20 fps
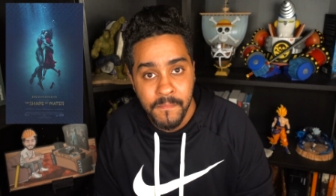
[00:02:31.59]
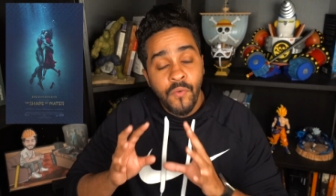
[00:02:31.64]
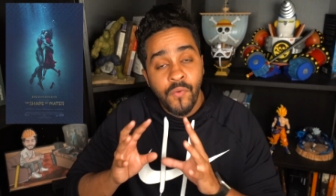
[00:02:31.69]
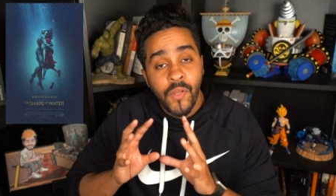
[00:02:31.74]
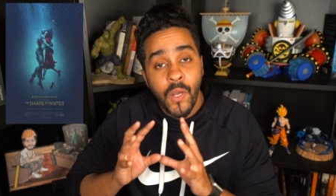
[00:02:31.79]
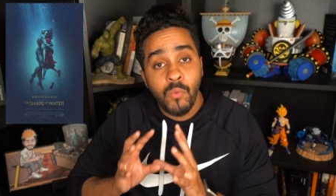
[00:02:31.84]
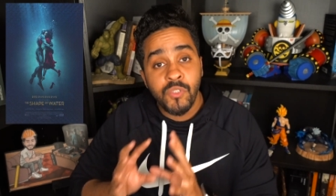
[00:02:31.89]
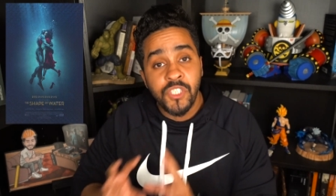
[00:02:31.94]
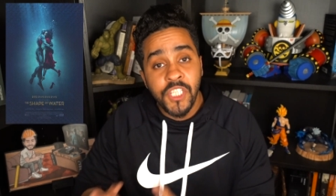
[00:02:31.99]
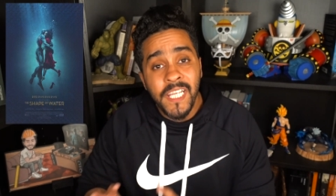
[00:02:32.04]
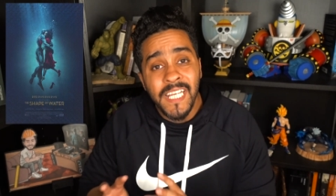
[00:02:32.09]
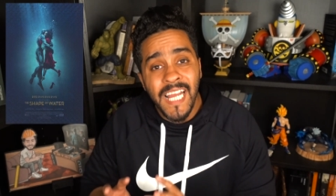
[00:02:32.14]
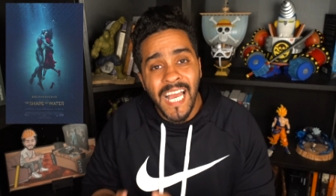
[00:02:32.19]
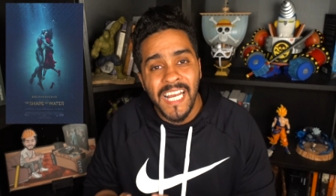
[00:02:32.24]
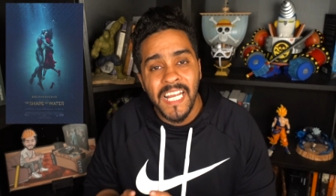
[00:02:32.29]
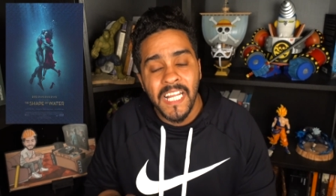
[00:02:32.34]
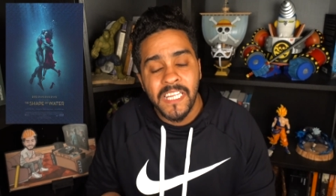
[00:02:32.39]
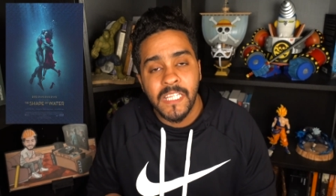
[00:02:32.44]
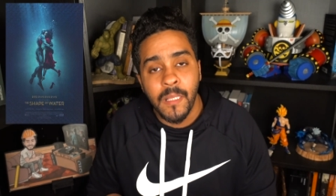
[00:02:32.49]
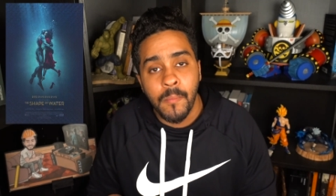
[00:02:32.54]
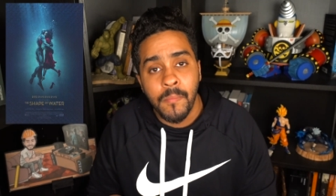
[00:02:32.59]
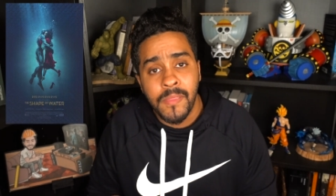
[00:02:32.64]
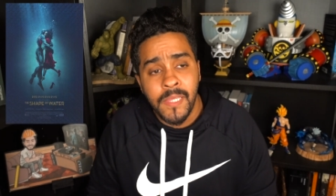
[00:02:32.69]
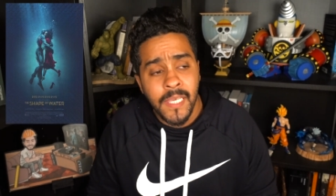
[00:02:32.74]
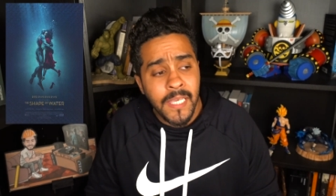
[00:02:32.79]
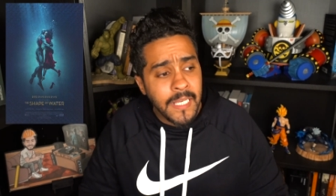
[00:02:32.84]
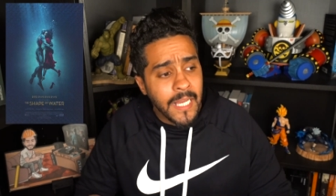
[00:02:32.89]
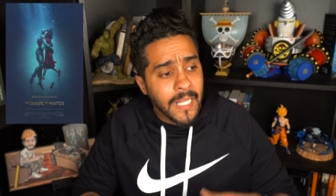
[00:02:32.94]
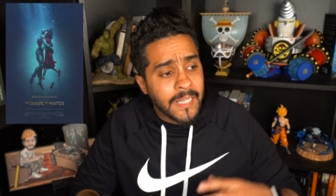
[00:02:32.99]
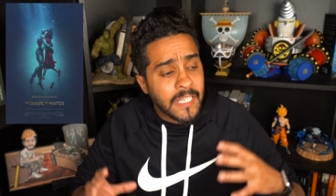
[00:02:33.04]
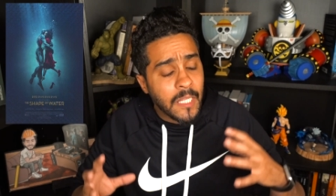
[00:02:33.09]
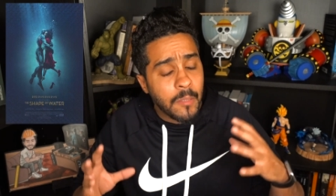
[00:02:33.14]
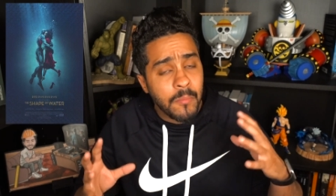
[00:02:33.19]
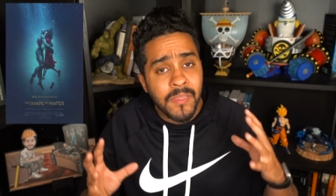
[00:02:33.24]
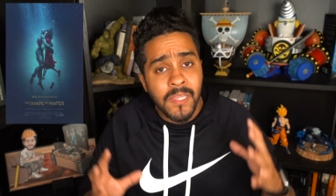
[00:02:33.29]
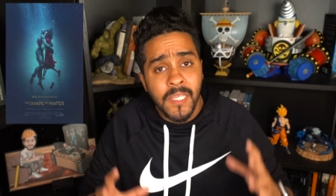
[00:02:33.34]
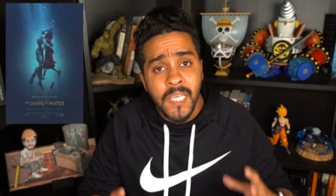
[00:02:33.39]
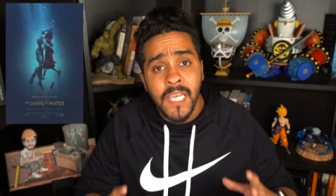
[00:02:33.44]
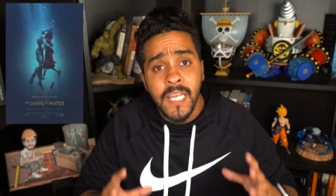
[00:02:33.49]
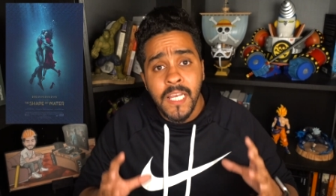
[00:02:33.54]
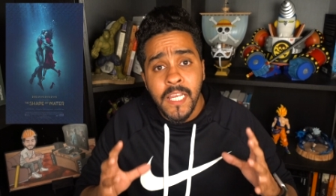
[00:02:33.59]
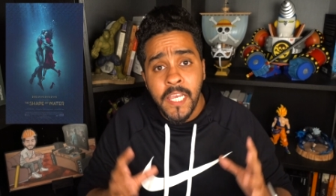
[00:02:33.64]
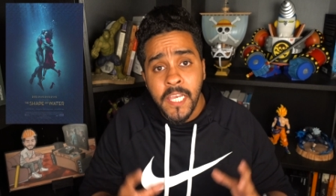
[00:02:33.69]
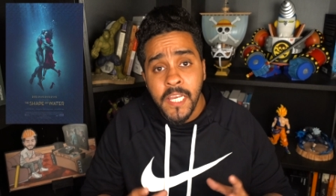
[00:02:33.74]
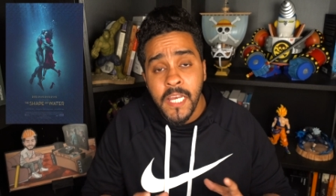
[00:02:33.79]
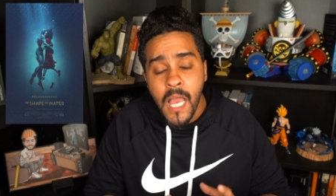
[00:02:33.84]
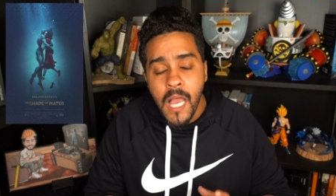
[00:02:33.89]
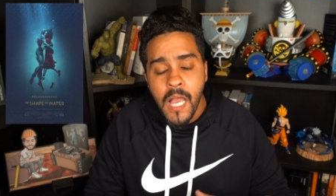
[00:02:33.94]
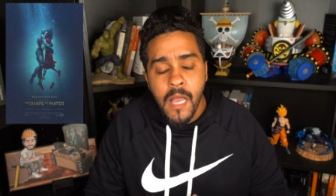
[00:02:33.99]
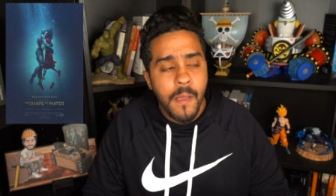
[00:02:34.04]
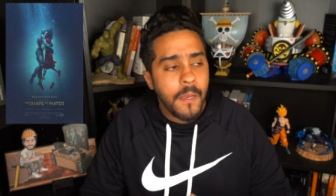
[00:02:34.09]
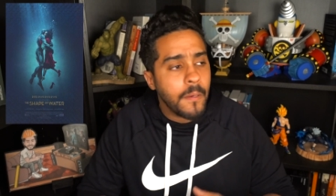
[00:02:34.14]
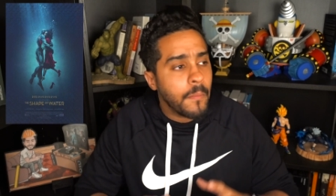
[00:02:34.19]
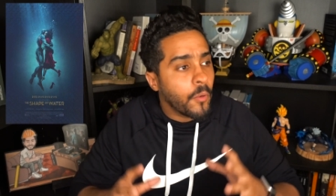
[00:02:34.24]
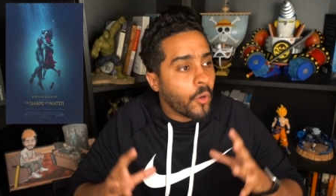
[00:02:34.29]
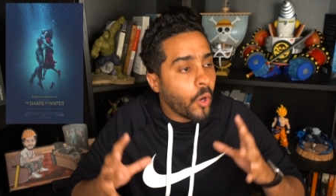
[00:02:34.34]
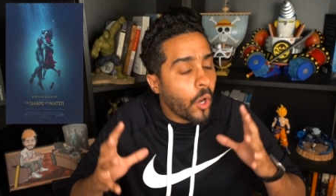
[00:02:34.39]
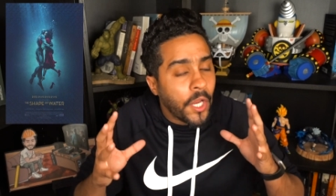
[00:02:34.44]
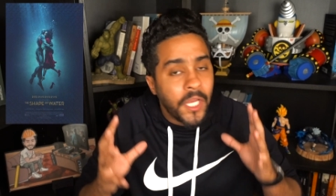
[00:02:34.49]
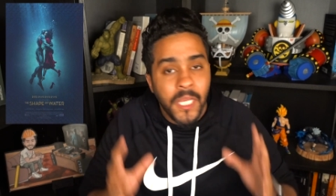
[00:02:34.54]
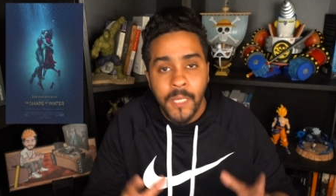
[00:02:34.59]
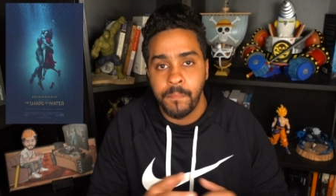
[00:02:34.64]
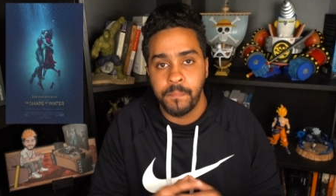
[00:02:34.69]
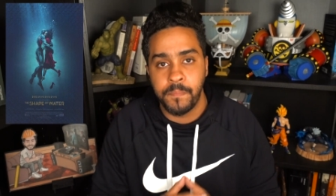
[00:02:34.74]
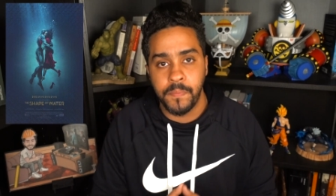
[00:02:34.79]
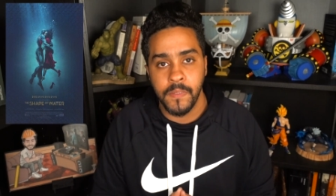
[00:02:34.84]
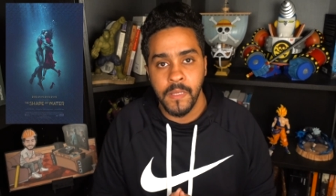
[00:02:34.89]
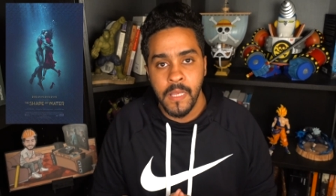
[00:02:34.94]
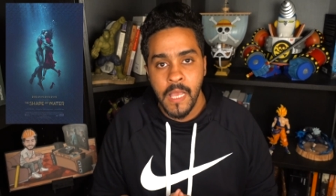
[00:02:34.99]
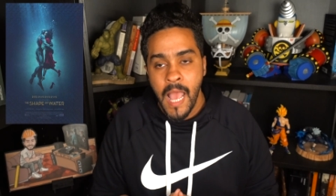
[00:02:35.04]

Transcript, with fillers: فلو جينا على التمثيل التمثيل هنا رهيب